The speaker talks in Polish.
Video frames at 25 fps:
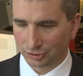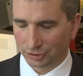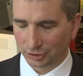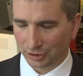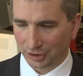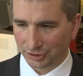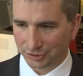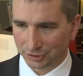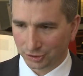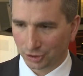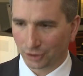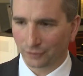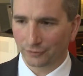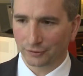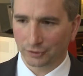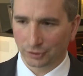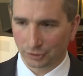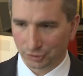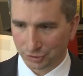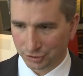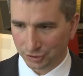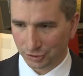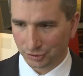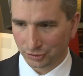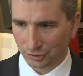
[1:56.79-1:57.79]

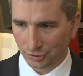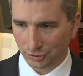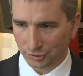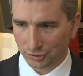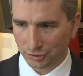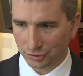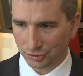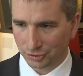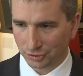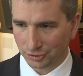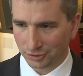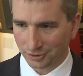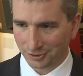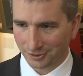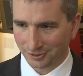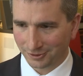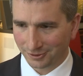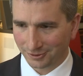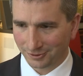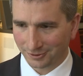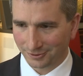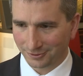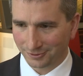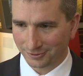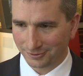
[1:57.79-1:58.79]
dodatkowych oszczędności
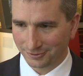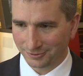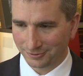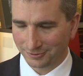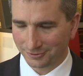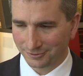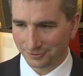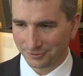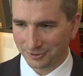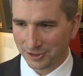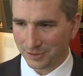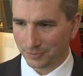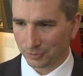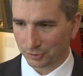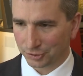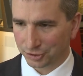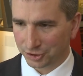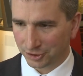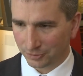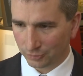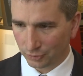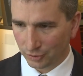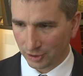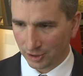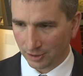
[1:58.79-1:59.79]
nie
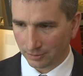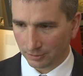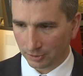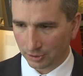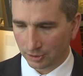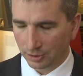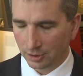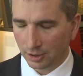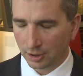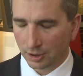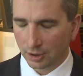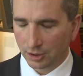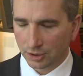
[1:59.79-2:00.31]
potrzebujemy.